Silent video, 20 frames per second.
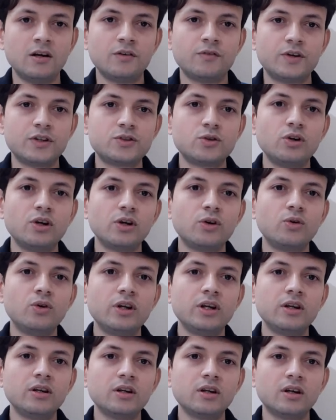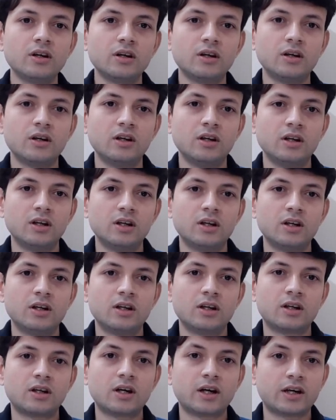गिलन
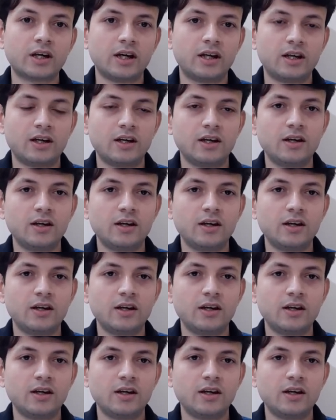का कहना